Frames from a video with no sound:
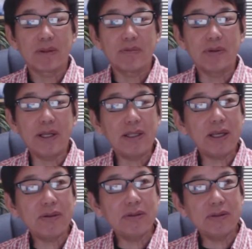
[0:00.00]

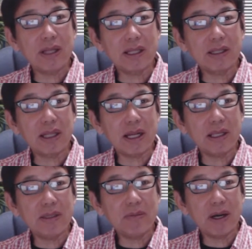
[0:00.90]
プレイテックだったら
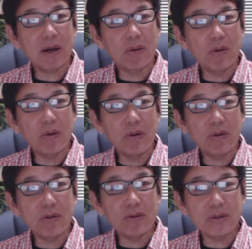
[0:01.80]
今
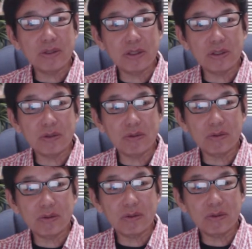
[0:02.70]

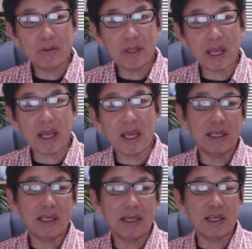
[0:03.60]
オークションで
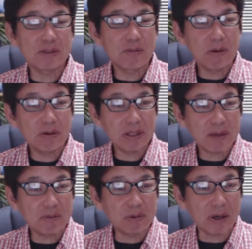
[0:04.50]

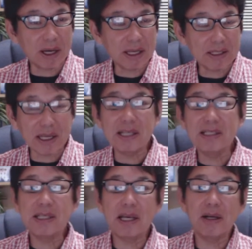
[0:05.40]
レスポールタイプのが
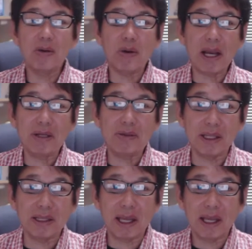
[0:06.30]
3500
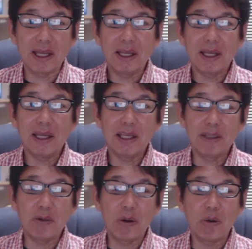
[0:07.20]
円で
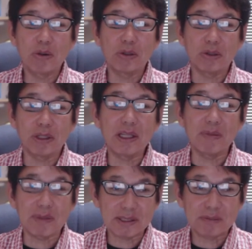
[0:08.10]
今オークション出て
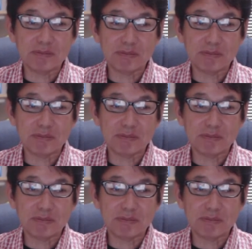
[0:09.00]
ます